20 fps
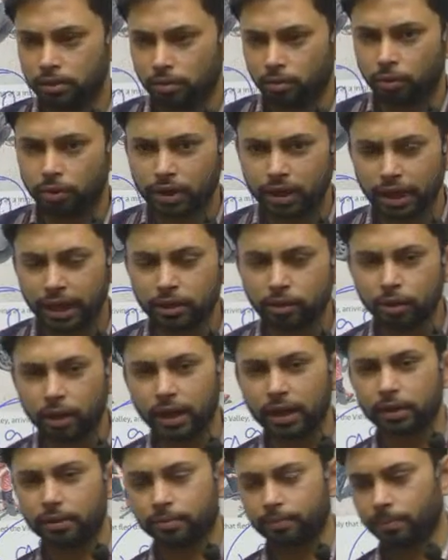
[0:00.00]
उनकी यही तो
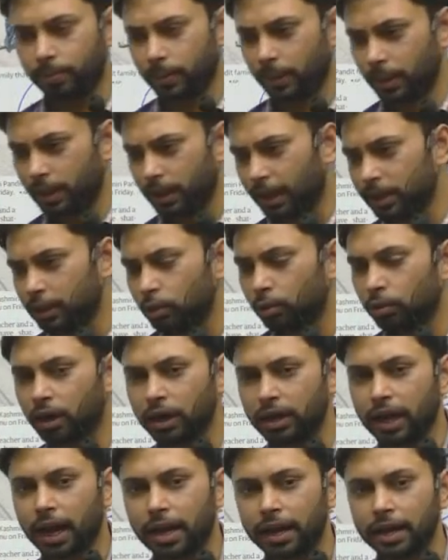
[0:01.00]
है यही तो उनका
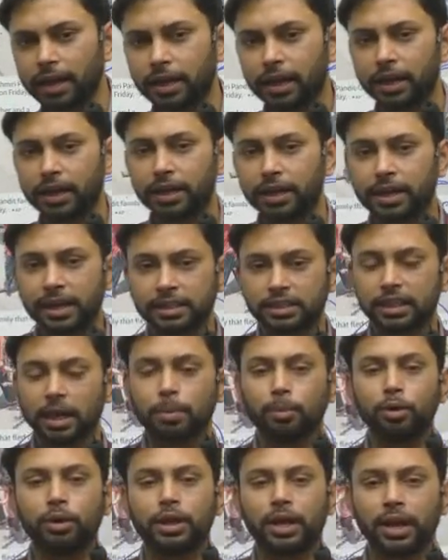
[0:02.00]
टारगेट है कि कैसे
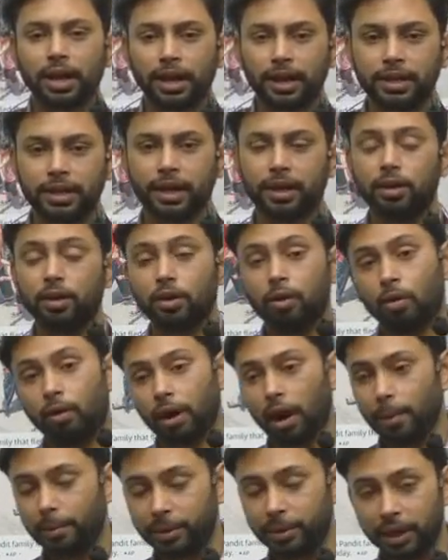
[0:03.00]
आपको डराया जाए
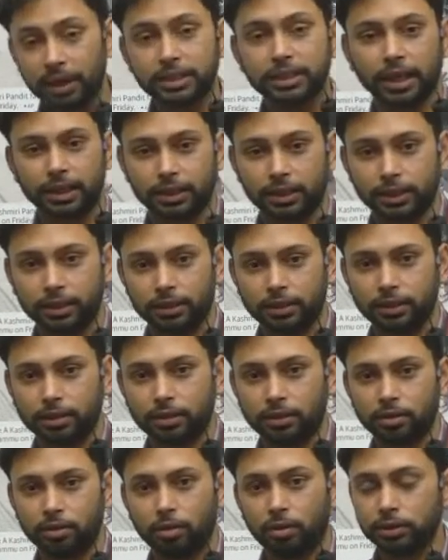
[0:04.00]
और आप डर जाते हैं
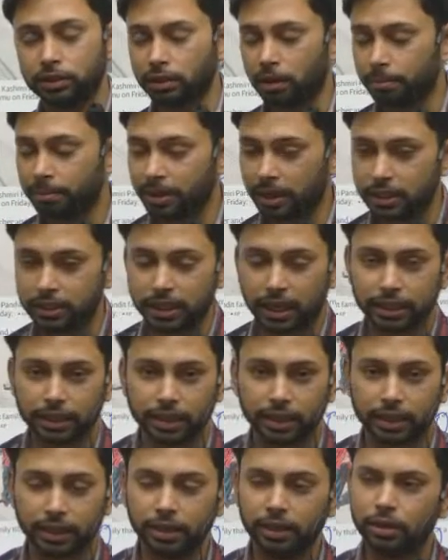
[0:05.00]
जब आप डर
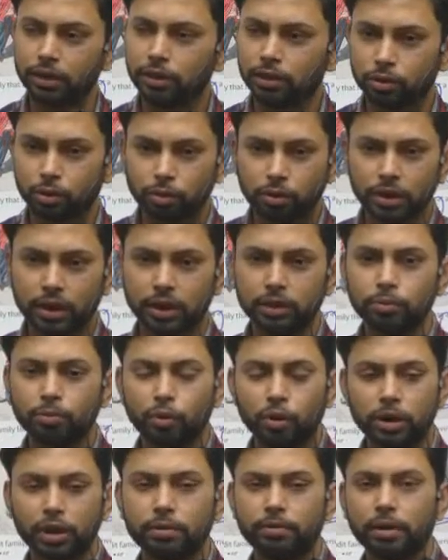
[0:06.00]
जाते हैं तो उनका जो
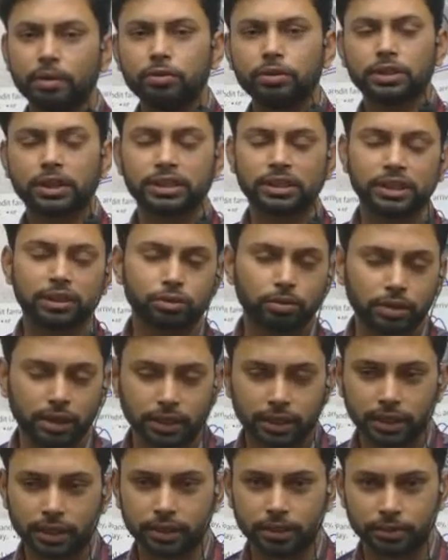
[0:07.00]
मोटिव है वो सक्सेस हो
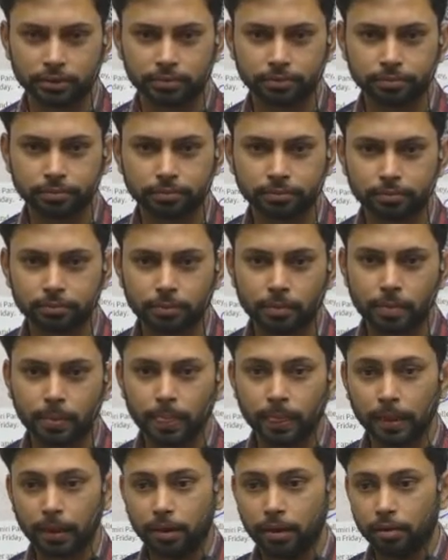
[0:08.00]
जाता है
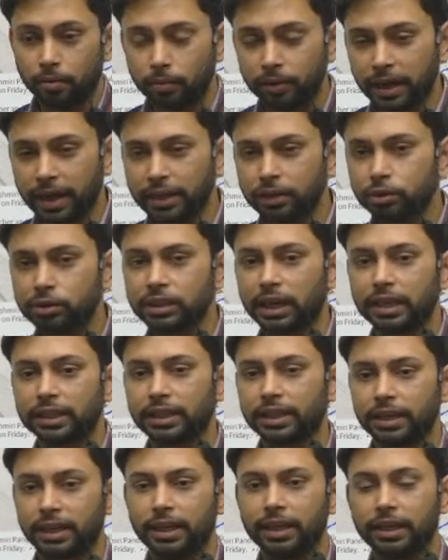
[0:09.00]
वो यही तो
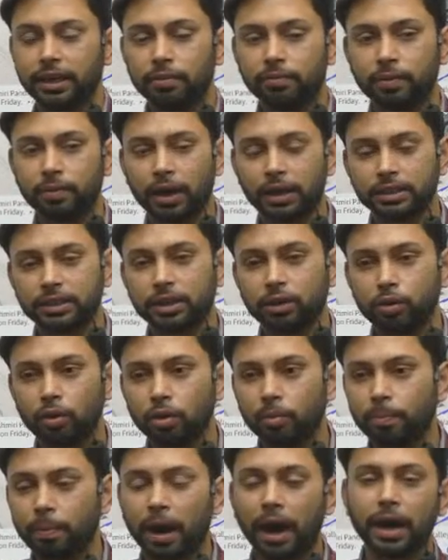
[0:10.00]
चाहते हैं कि वहां से
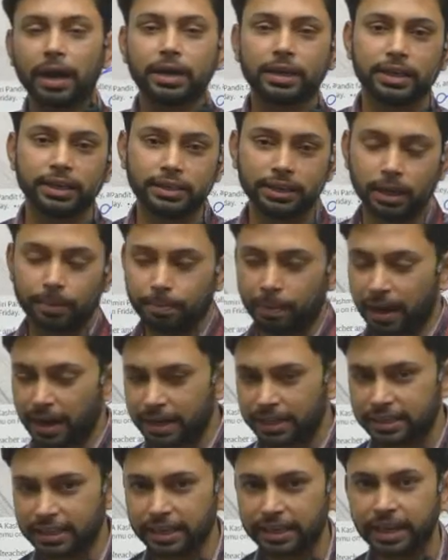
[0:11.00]
लोग भाग के जाएं
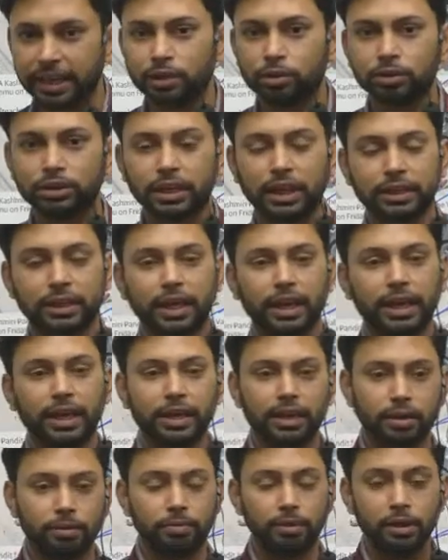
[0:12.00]
पाकिस्तान यही तो चाहता है
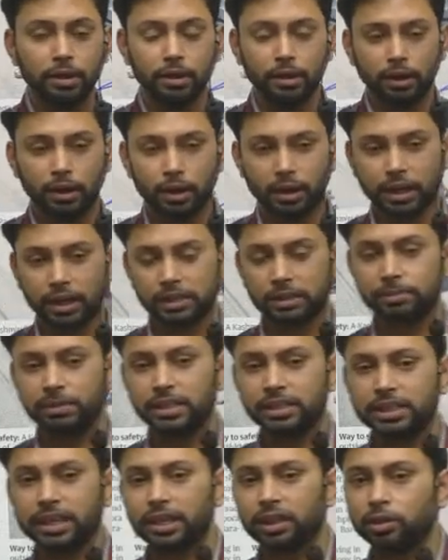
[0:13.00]
कि और
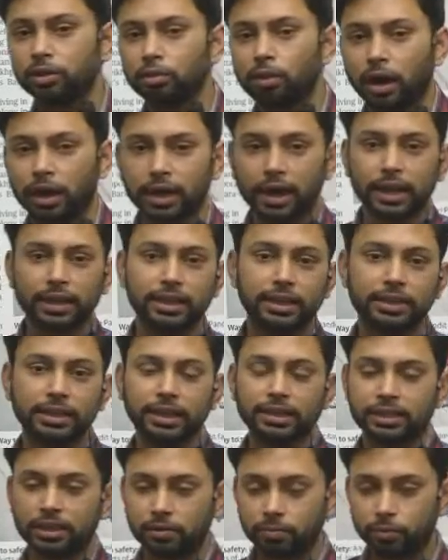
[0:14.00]
कश्मीर से हिंदू हटा दिए
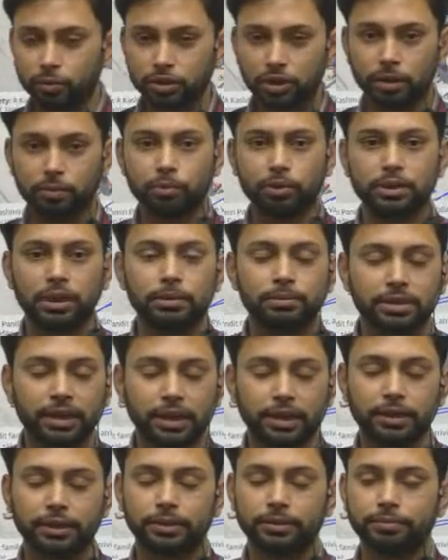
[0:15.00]
जाएं सिर्फ मुस्लिम मुस्लिम
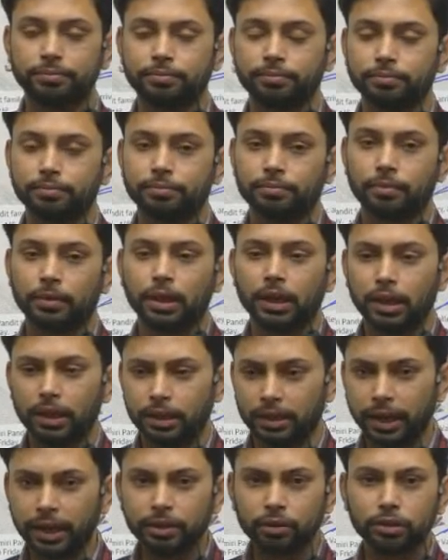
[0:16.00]
रहें
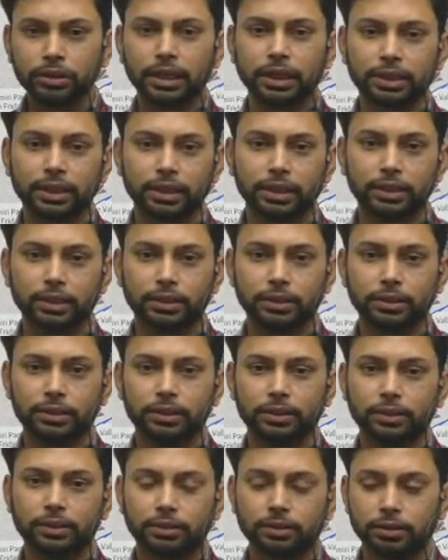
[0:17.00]
यही तो चाहता है
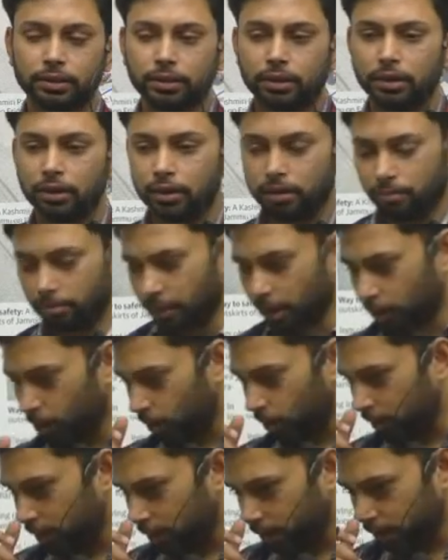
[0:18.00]
मैं कोई